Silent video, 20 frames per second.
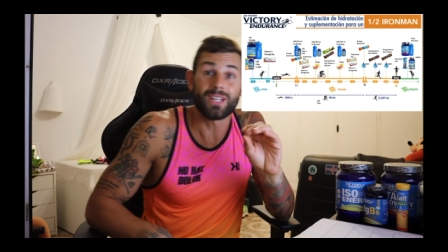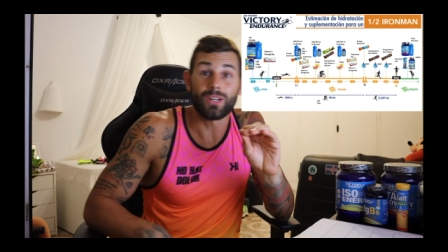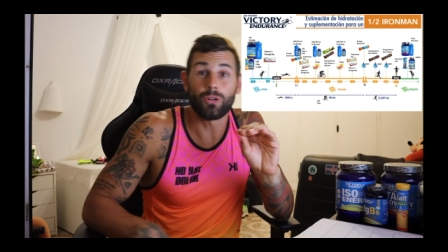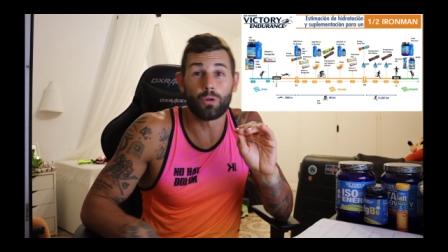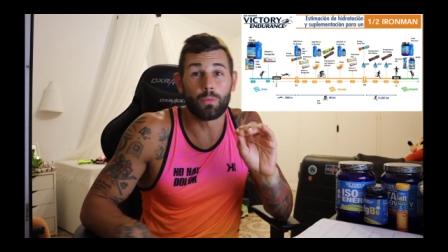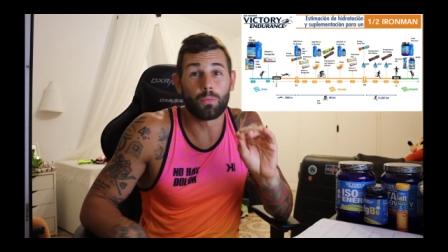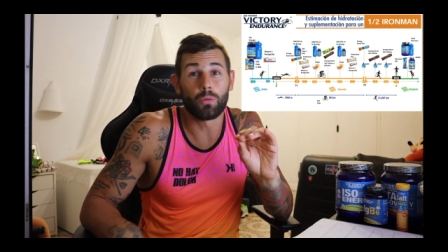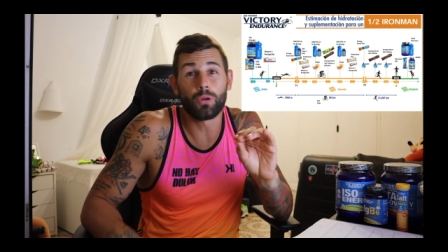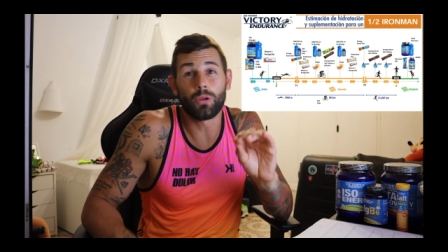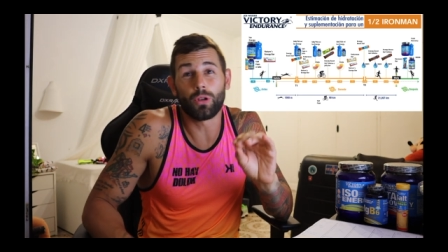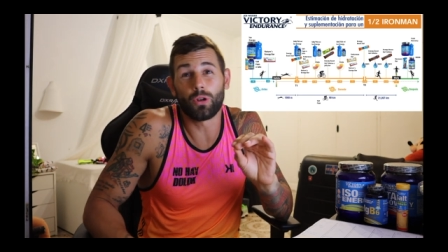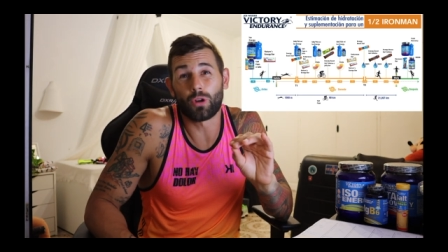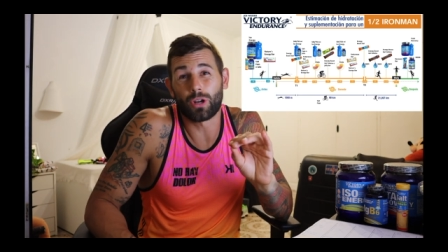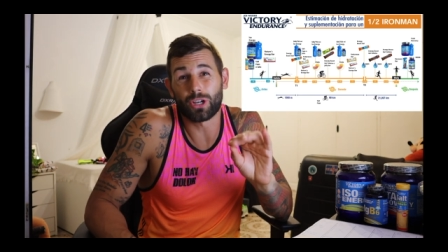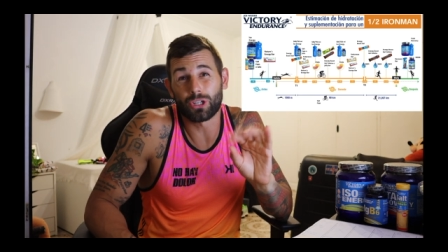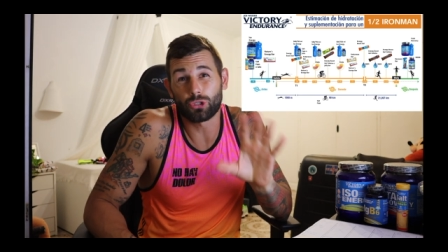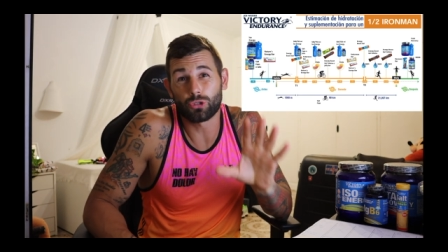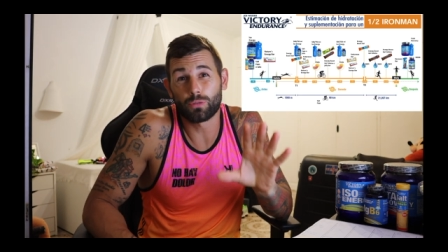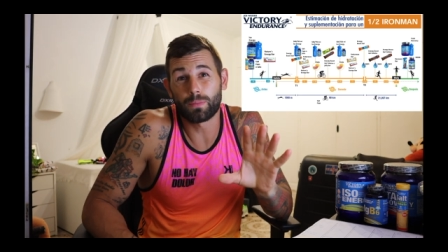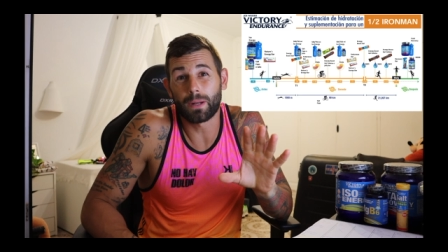Lo, muy, lo
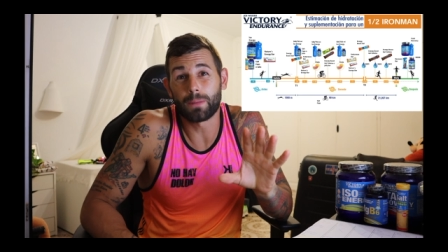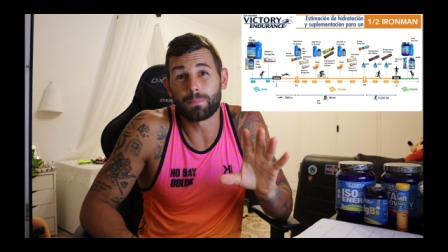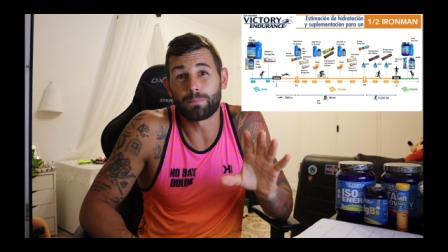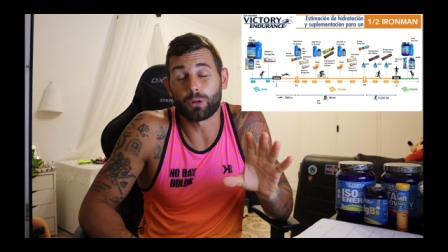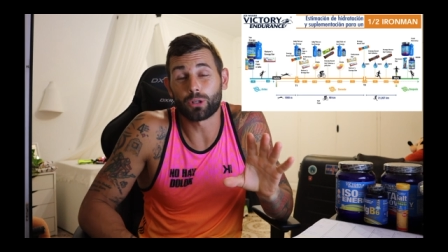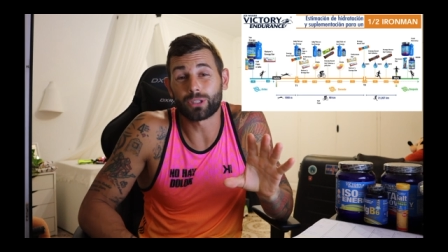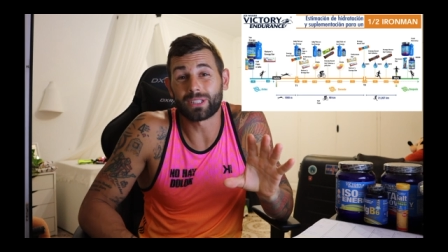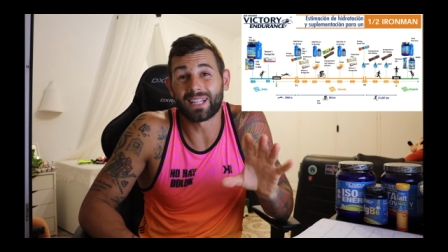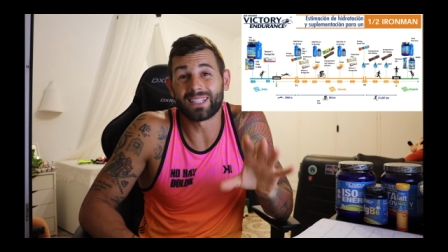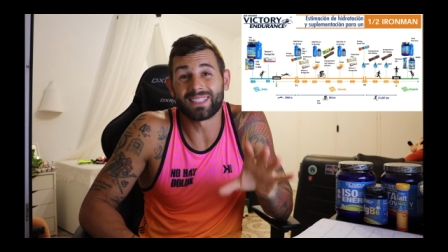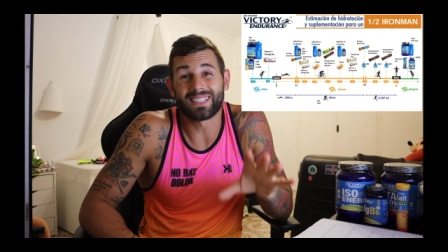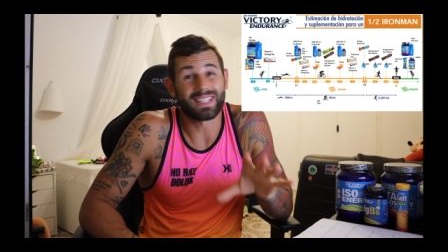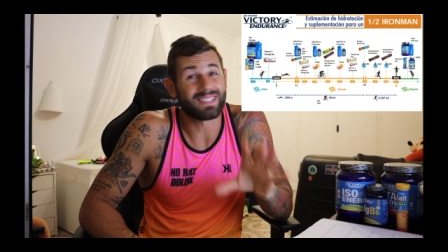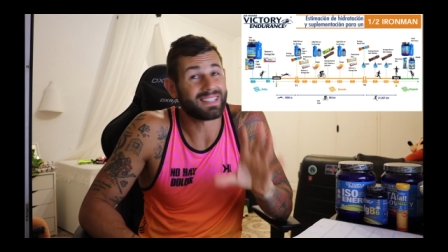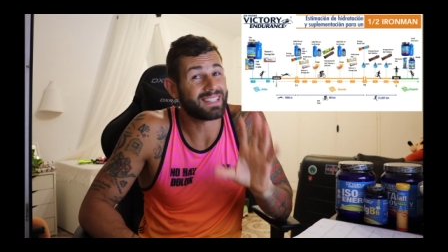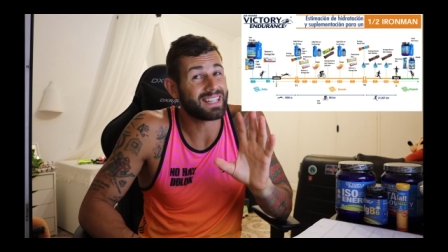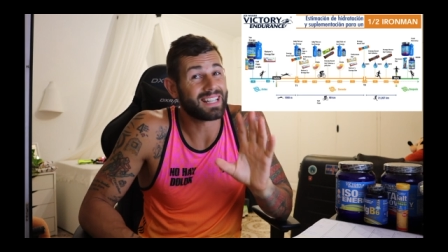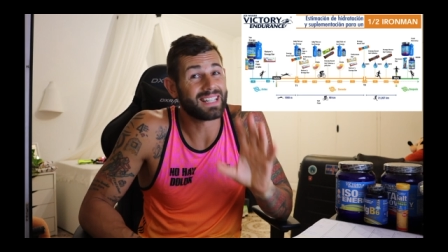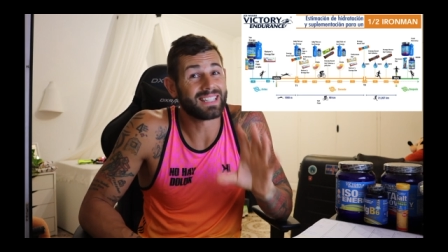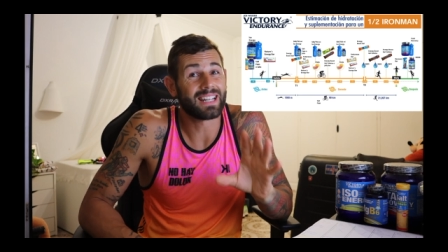que es súper importante,
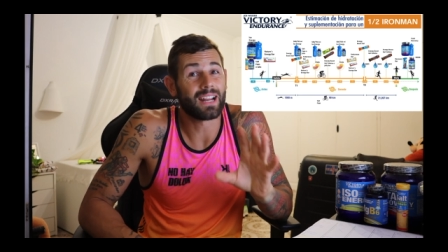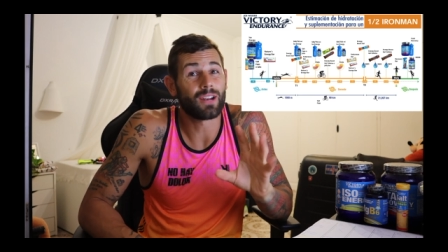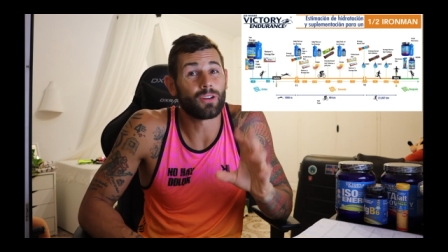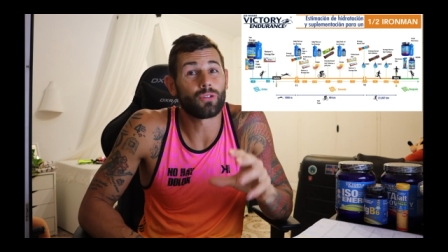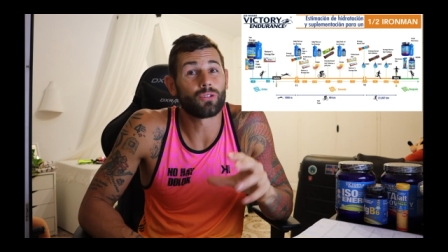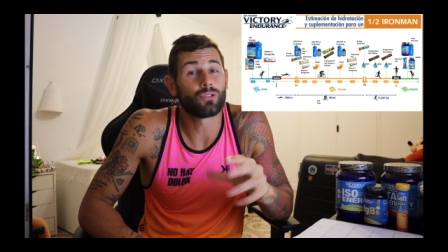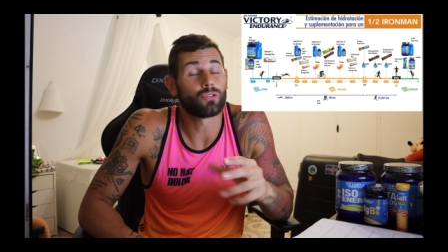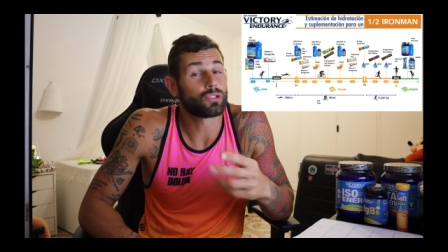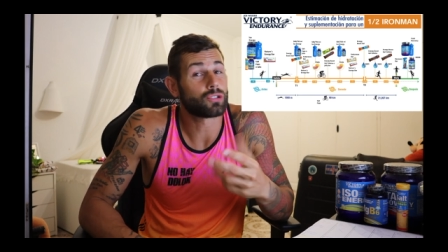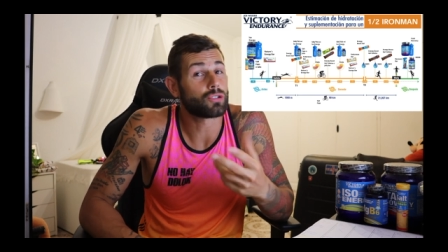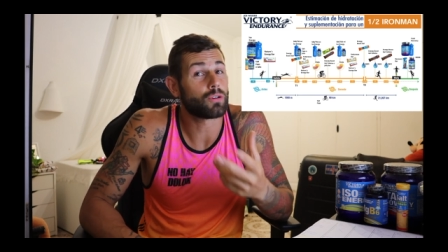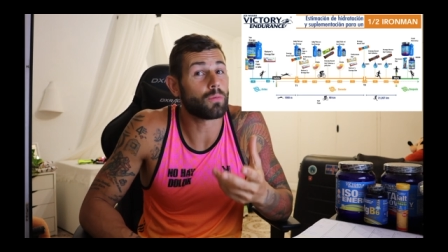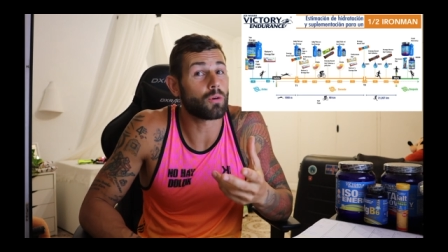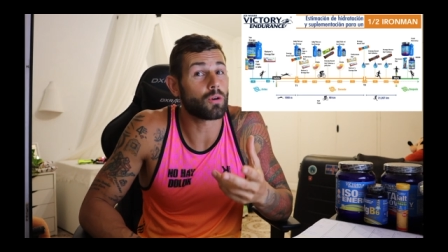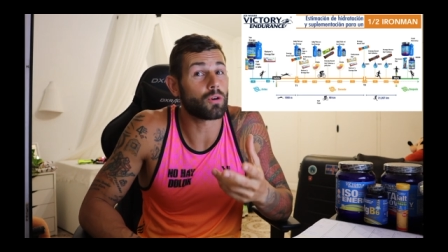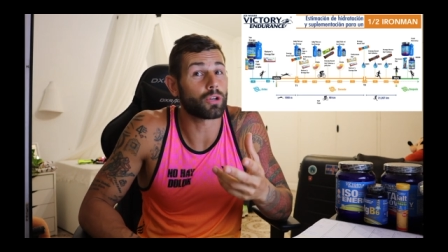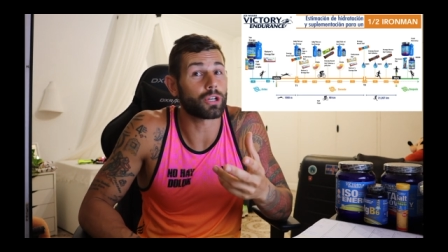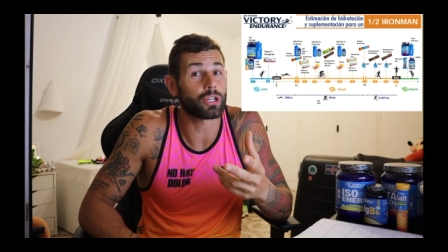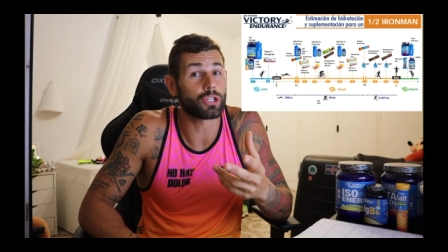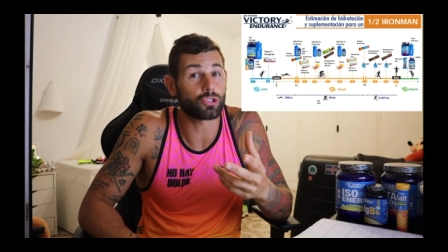es que el no es
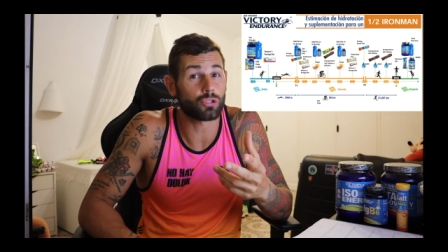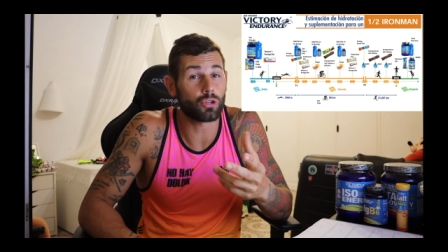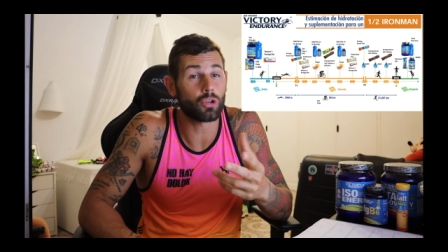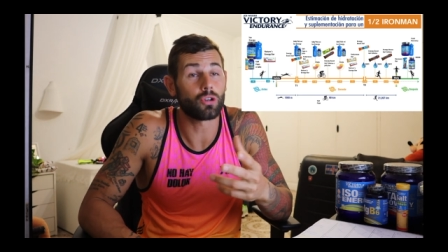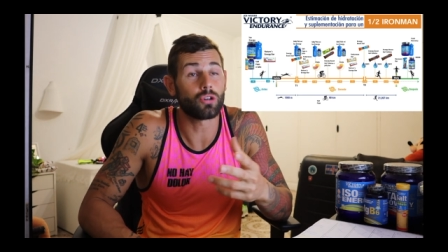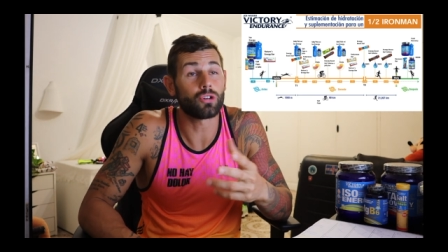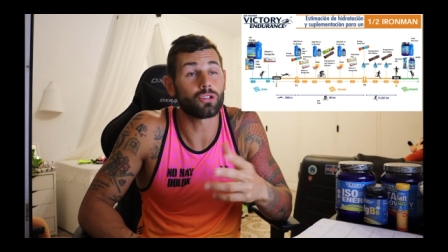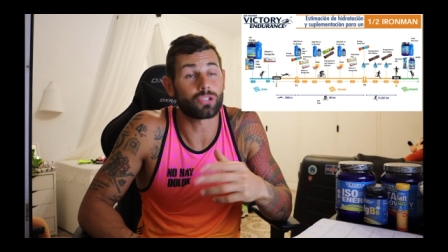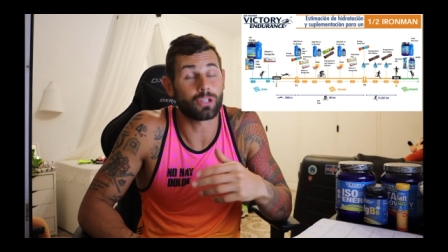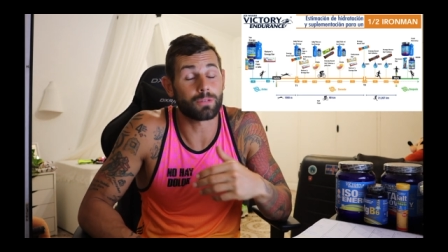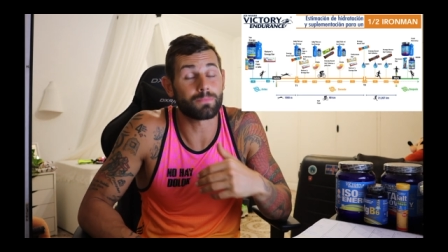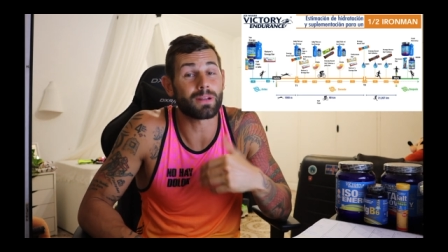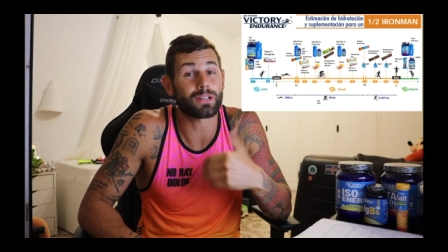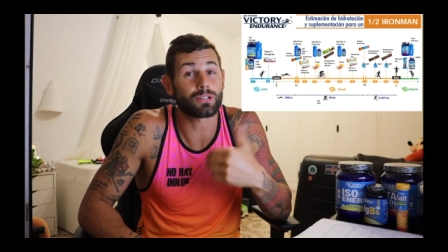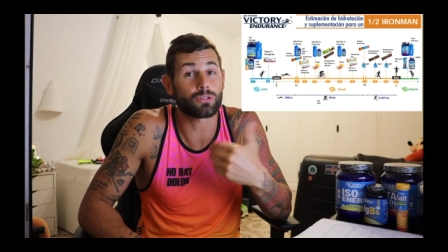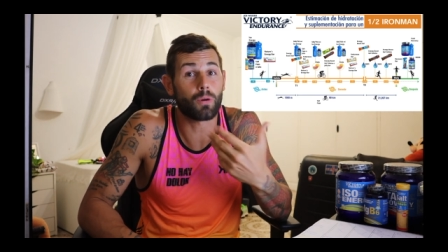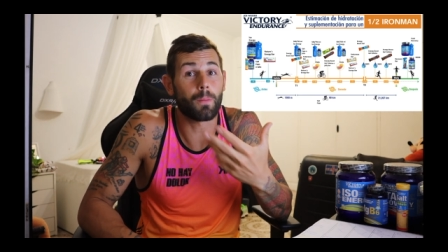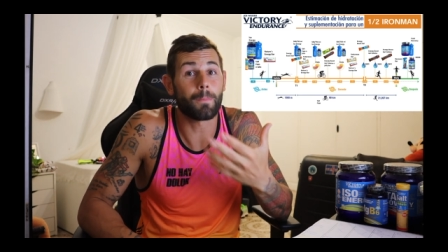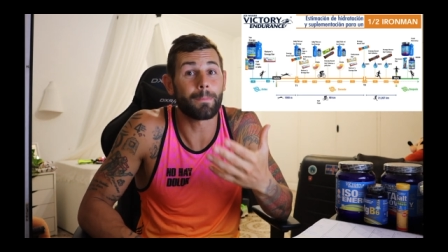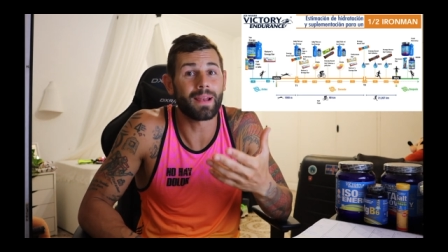como correr solo, es
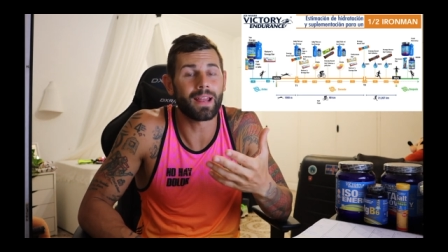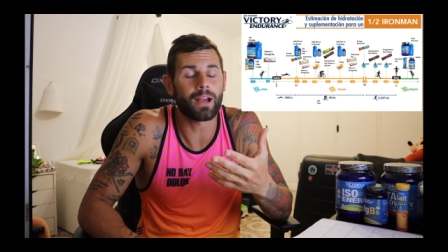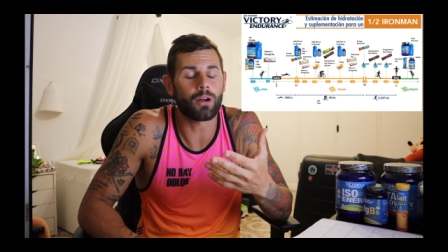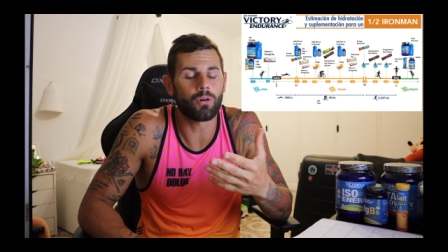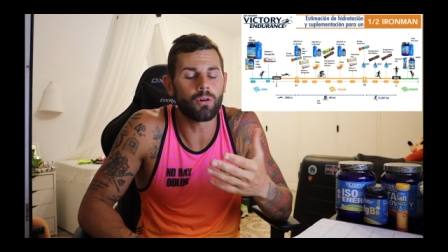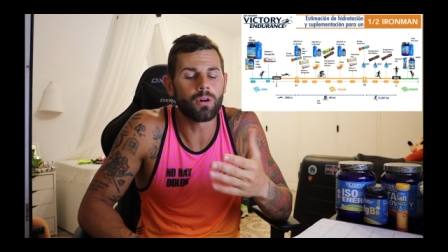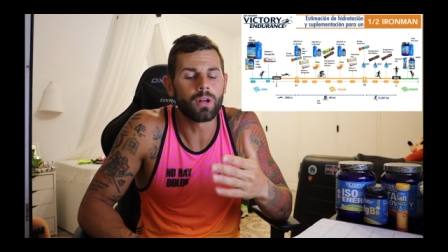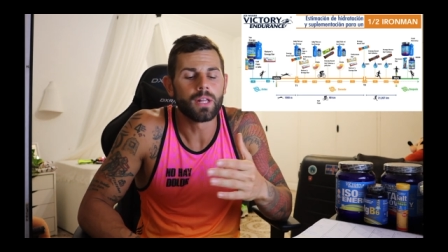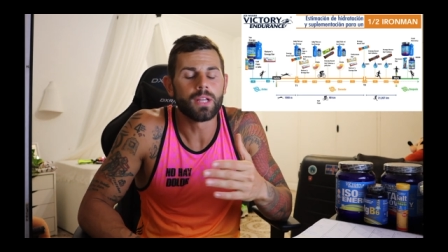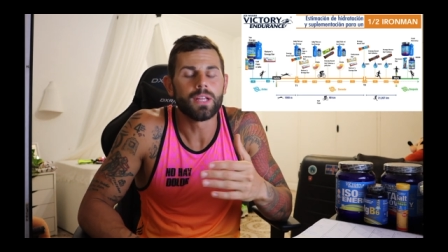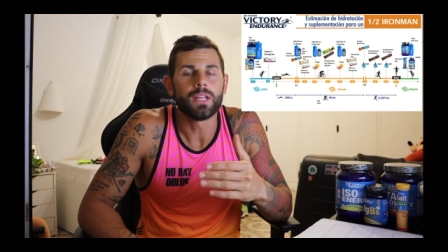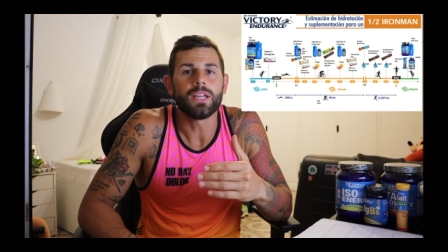más complejo.